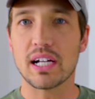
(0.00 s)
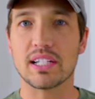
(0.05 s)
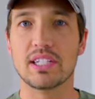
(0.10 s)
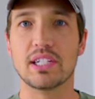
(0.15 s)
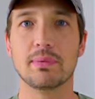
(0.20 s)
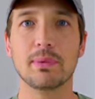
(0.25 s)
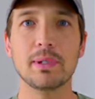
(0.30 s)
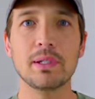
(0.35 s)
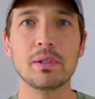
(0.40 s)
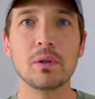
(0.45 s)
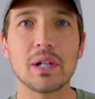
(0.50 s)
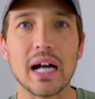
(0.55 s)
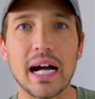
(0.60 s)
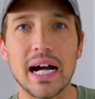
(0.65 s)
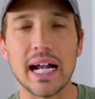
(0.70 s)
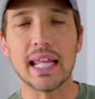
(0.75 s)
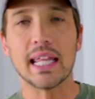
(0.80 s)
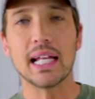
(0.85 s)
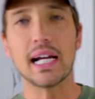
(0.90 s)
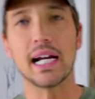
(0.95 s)
か自分の
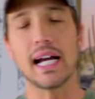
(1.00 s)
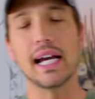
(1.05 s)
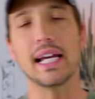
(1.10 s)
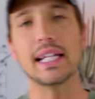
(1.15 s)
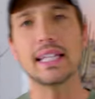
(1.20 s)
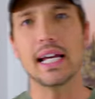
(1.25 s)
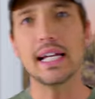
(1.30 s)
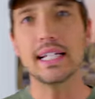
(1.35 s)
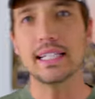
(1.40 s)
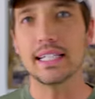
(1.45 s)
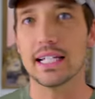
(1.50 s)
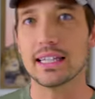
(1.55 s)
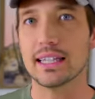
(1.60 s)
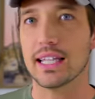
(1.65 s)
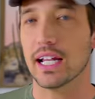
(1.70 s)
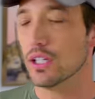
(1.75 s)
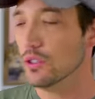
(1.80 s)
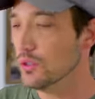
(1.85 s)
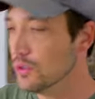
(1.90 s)
体変えたいんだった